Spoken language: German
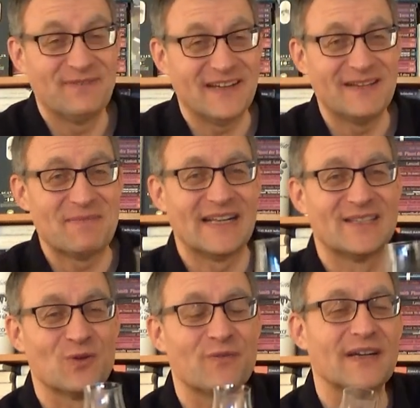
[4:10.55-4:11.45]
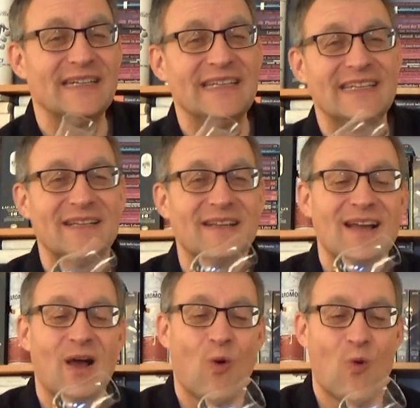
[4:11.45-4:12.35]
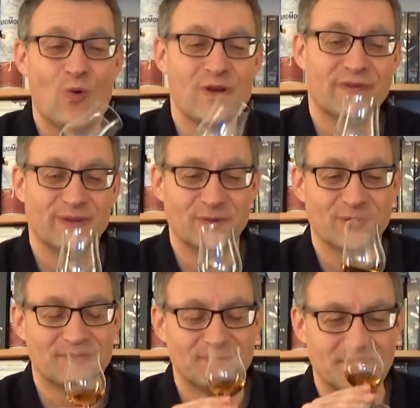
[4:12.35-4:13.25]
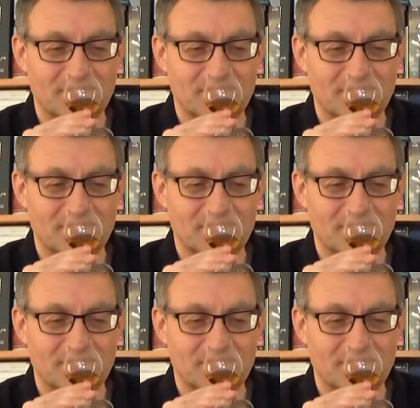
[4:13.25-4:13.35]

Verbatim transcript: Ich werde ihn mal so verriechen, ohne Verdünnung.